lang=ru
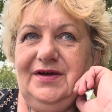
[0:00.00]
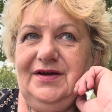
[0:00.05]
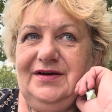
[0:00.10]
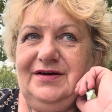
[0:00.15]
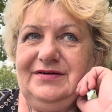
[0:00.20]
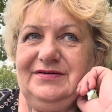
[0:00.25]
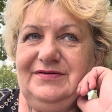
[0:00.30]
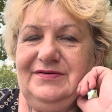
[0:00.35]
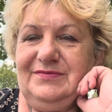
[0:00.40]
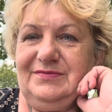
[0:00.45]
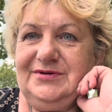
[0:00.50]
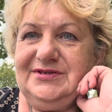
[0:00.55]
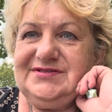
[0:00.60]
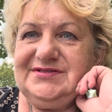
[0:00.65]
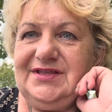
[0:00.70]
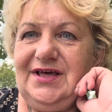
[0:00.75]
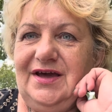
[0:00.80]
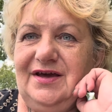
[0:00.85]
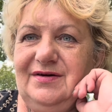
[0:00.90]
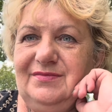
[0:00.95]
Э, мы
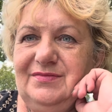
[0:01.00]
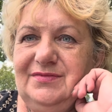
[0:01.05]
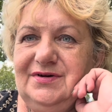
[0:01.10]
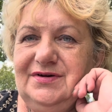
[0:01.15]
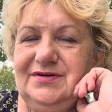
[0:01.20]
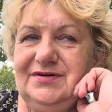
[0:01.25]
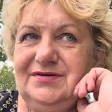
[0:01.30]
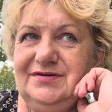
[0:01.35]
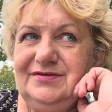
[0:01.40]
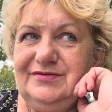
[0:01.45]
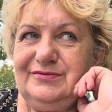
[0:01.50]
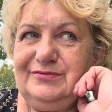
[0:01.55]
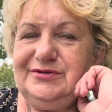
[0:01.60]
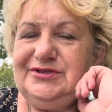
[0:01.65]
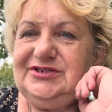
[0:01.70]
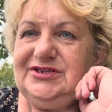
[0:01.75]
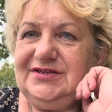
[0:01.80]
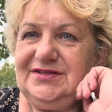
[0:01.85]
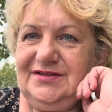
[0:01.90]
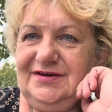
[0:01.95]
знаем э, у
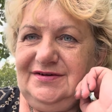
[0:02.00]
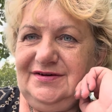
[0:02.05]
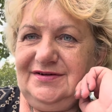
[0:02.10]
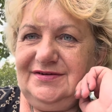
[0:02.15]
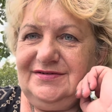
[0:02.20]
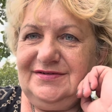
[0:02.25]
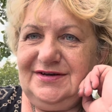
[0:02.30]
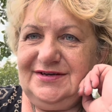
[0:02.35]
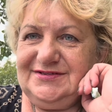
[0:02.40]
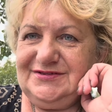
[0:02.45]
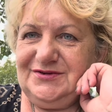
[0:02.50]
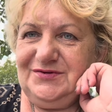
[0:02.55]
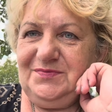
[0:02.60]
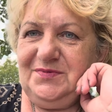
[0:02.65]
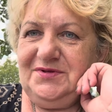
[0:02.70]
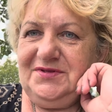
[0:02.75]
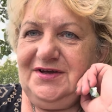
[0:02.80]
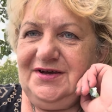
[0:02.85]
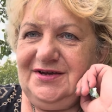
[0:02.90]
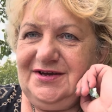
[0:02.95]
деток,
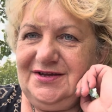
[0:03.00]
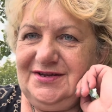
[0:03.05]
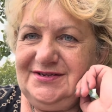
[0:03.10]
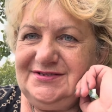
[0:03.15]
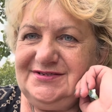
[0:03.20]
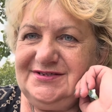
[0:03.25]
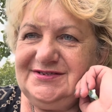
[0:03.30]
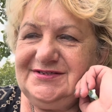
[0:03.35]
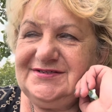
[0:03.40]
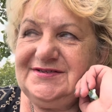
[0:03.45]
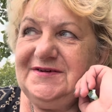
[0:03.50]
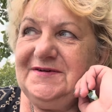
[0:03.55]
особенно кризис